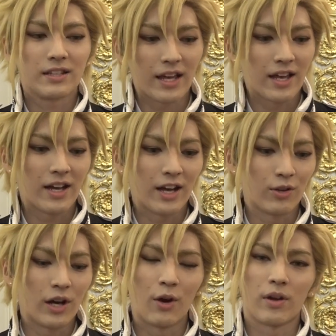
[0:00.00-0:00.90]
ね、青
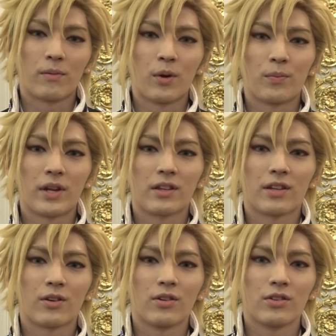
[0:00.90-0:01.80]
山
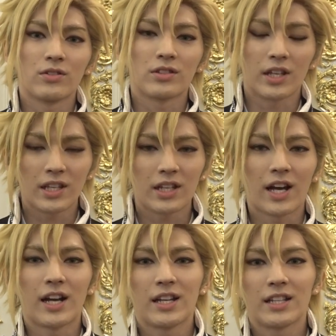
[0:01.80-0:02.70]
オペレッタの素敵
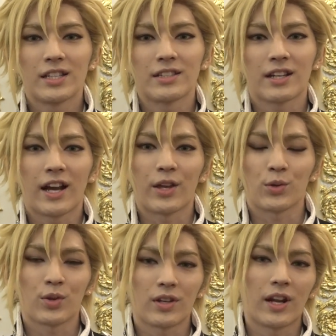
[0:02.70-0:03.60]
な世界を
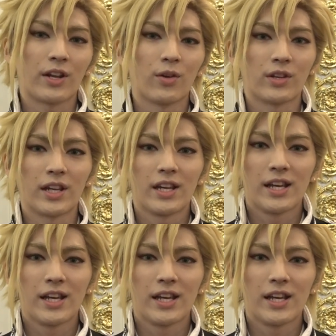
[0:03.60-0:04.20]
届けられるように